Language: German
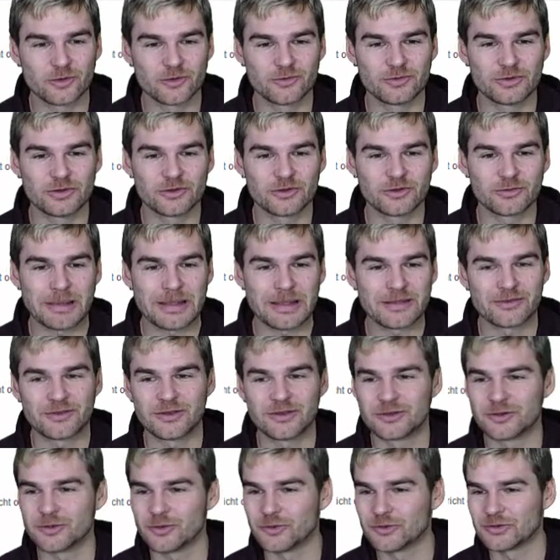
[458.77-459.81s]

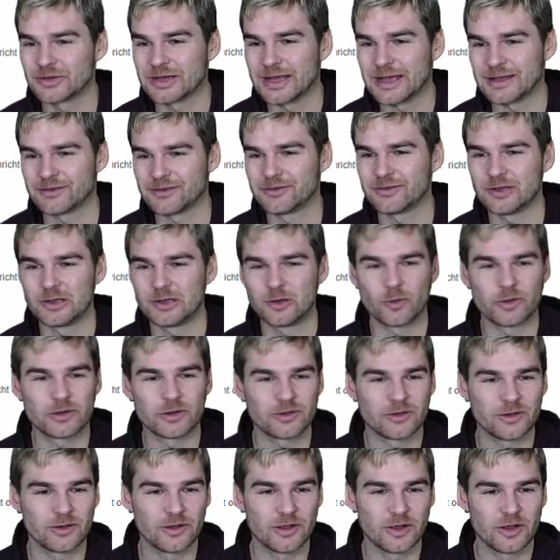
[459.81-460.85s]
24 und kannst die
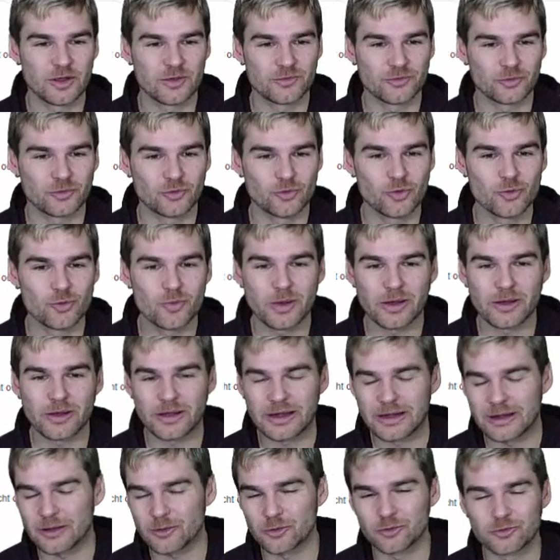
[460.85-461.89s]
Leute von
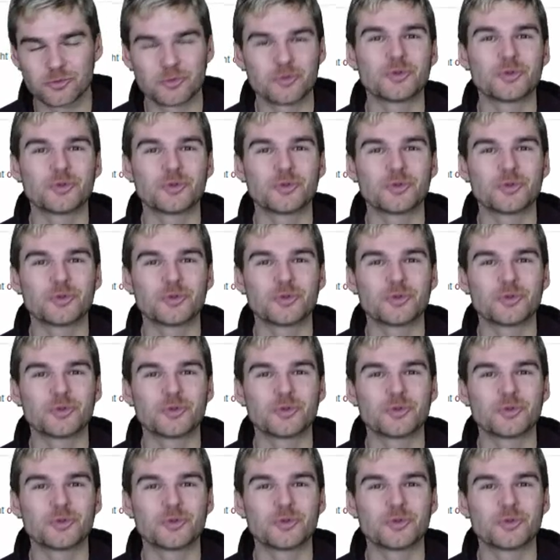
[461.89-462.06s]
überall aus,